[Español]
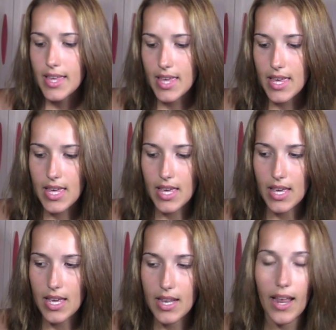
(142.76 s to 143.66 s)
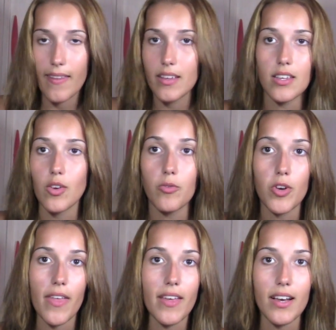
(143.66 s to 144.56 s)
Y nada, y os
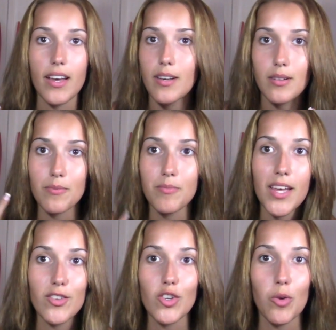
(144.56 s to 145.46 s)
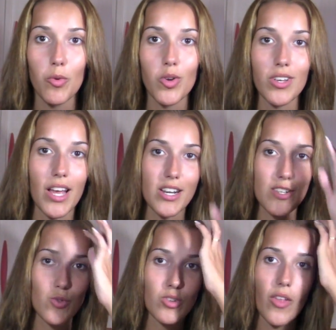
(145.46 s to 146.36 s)
voy a dejar viendo cómo el
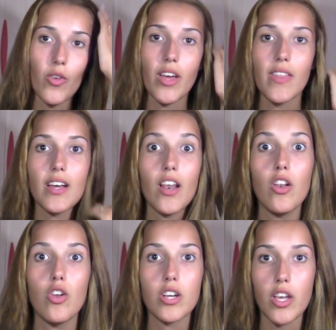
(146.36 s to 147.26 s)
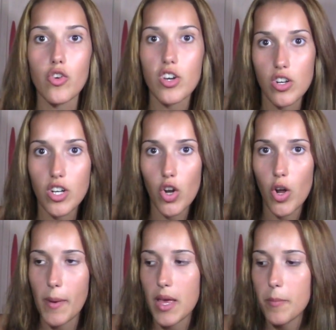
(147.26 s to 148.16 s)
resultado queda, que es lo que yo creo que es
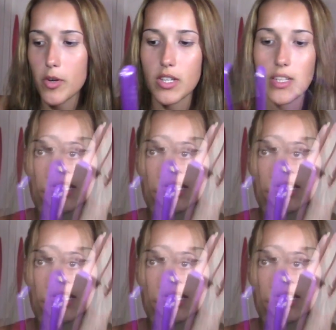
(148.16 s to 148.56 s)
lo más importante.